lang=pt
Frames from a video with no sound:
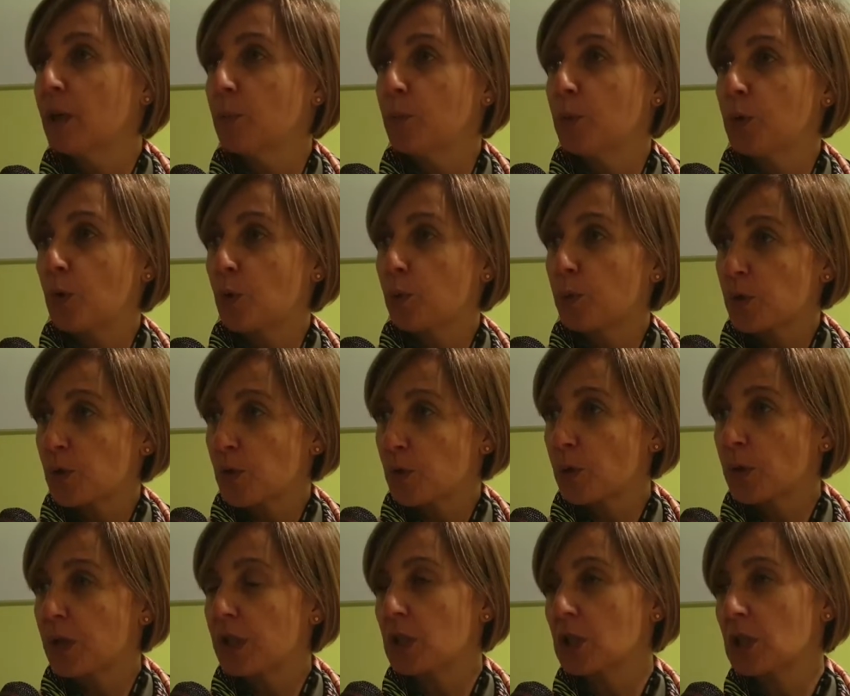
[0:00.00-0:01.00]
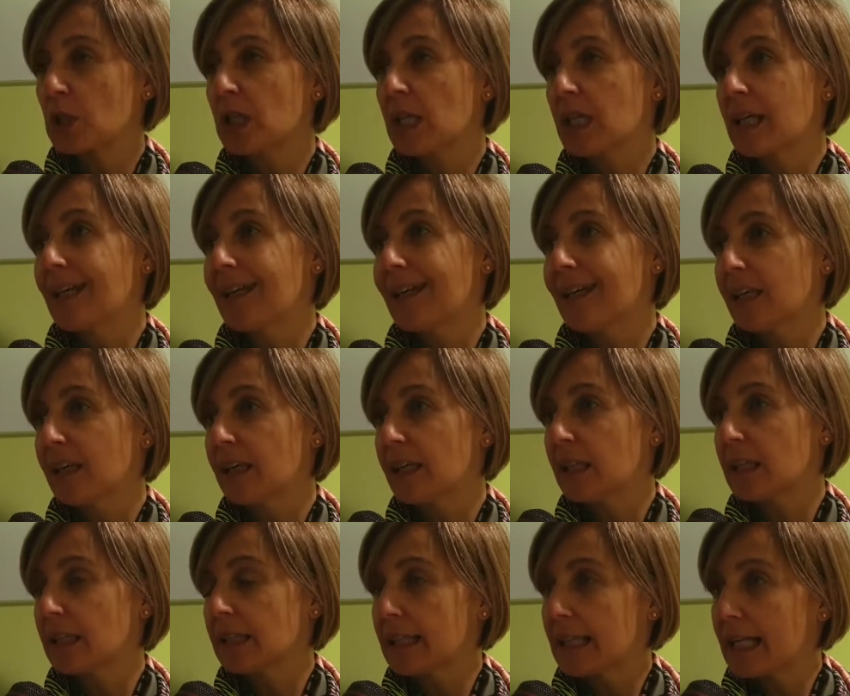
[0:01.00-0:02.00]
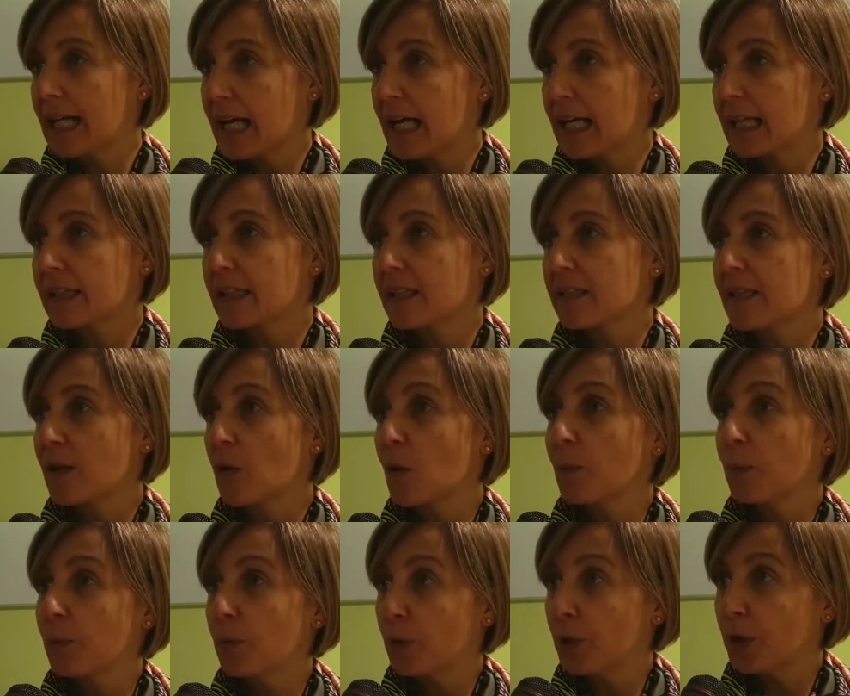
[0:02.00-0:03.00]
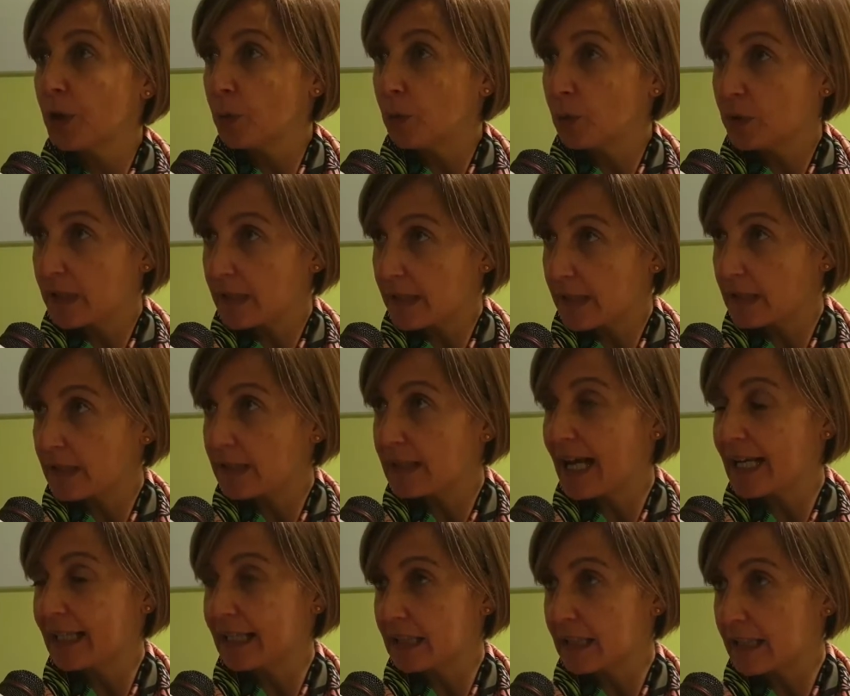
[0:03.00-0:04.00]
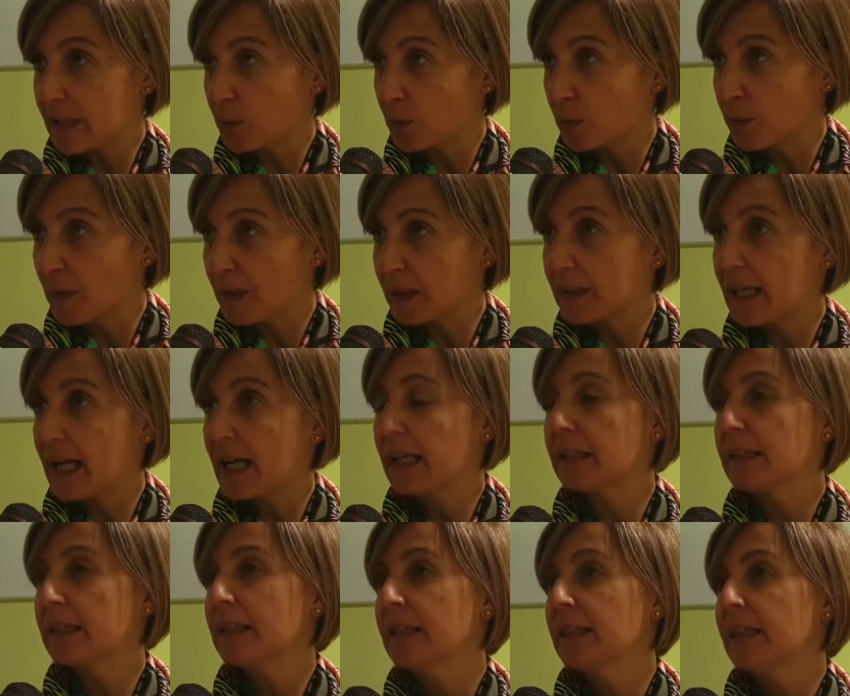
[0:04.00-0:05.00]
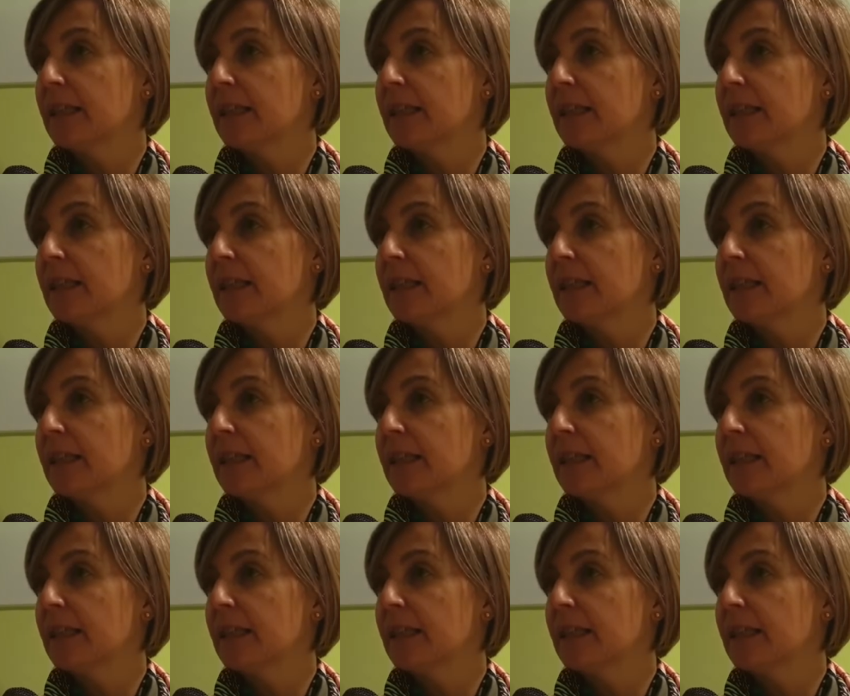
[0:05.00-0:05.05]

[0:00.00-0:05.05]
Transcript: Preocupações eh, ligadas ao apoio da cenária da saúde mental,